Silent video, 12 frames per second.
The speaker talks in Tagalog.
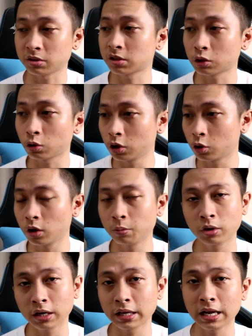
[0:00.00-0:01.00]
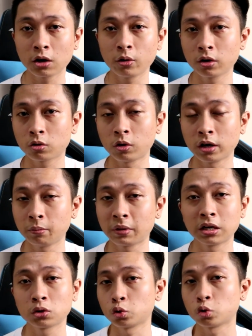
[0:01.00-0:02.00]
Basta tuloy-tuloy mo lang ginagawa yung kung
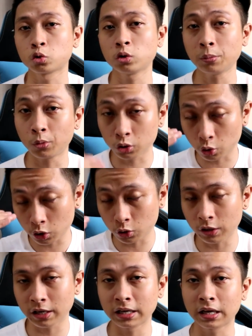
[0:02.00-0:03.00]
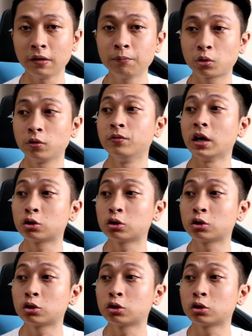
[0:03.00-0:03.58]
anong mga natututunan mo, tuloy-tuloy ka nag-improve,